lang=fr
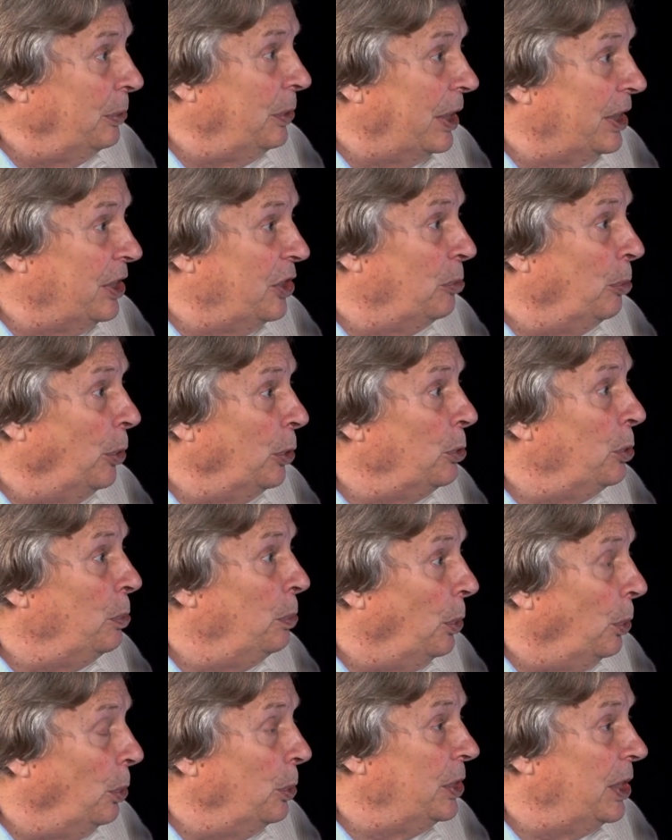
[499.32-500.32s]
effectivement du
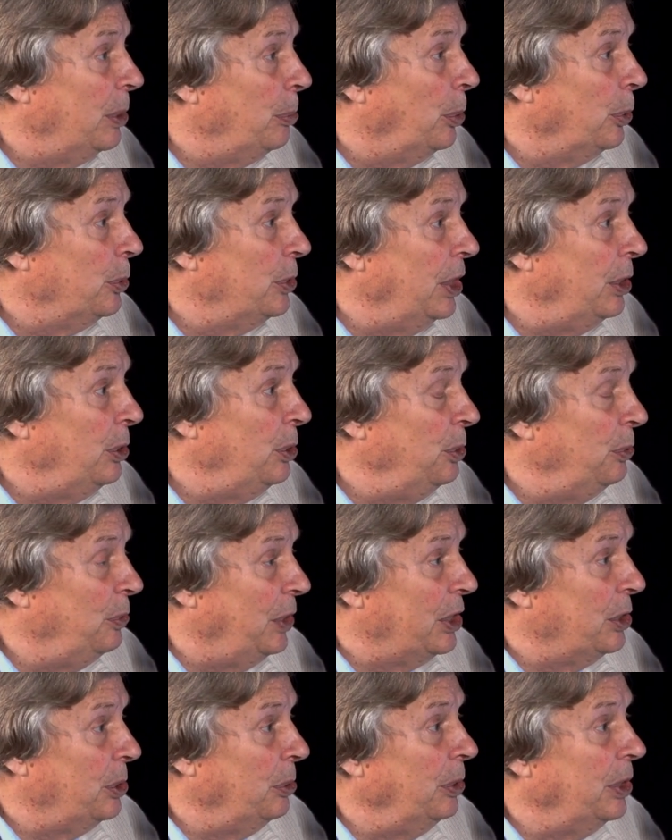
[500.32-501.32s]
bureau s'est posée d'une mm.
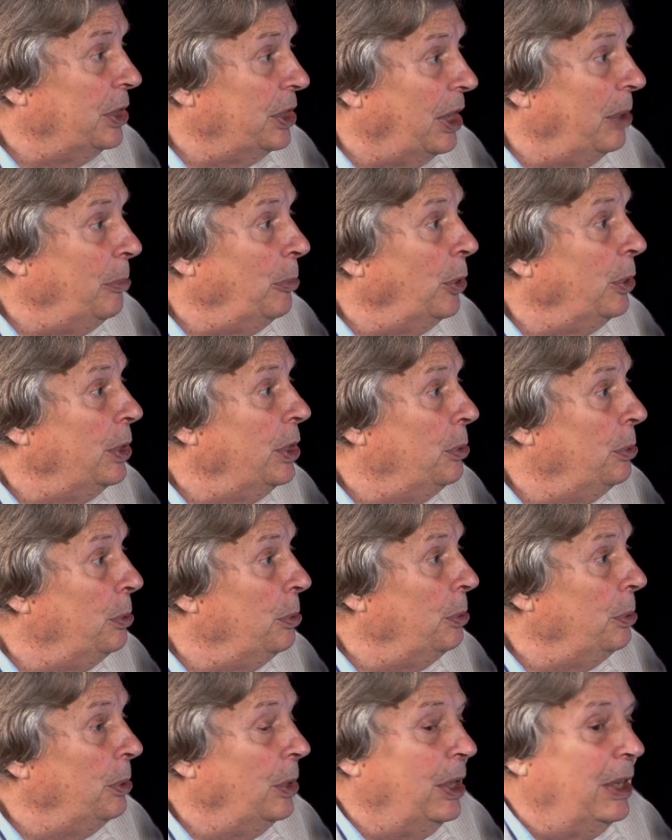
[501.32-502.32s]
façon extrêmement
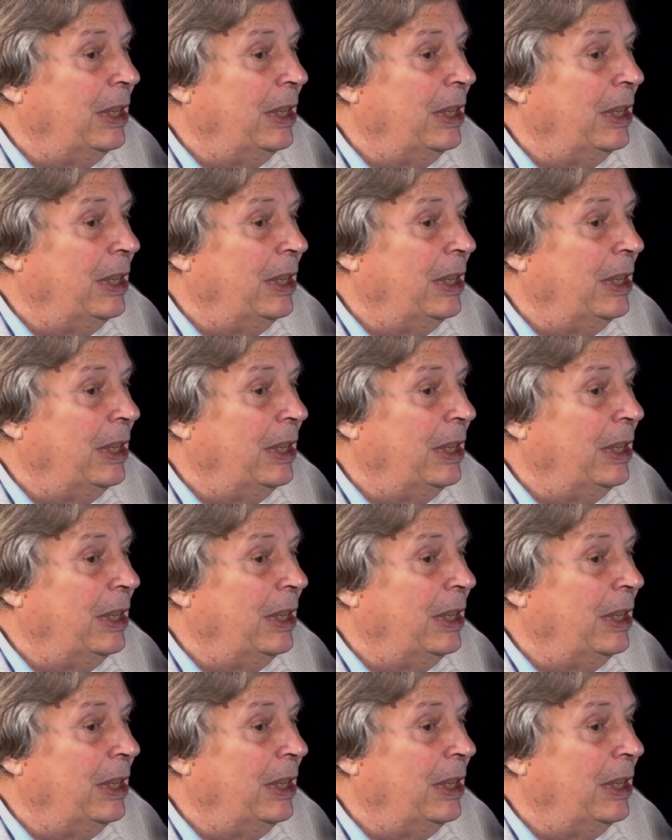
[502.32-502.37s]
aiguë.